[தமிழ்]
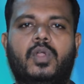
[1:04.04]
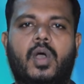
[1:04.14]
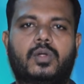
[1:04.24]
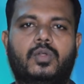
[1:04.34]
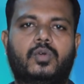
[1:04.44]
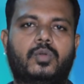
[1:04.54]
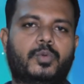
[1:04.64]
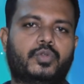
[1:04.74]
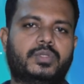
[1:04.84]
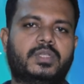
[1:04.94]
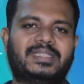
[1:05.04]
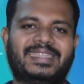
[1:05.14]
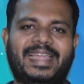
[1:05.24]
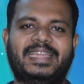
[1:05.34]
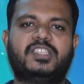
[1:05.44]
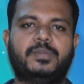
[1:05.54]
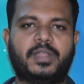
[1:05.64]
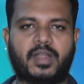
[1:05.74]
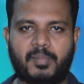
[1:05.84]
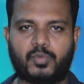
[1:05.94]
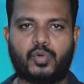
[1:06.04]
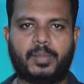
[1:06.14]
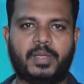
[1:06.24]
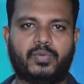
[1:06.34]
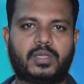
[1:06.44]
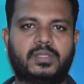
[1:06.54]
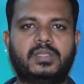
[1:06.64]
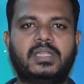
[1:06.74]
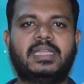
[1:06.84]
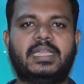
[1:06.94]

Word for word: ஒரு ஆக்டோகோர் ப்ரோசஸ் எயிட் ஜிபி ரேம் கூடமே வருது